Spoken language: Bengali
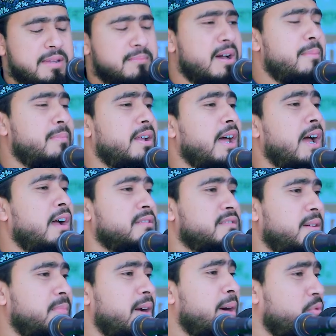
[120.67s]
ইমাম আল
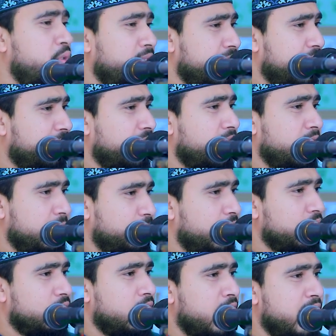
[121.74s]
আজম আবু হানিফা
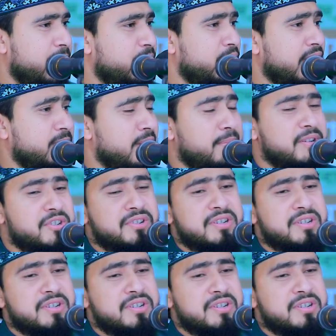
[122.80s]
রাহিমহল্লাহ এবং ইমাম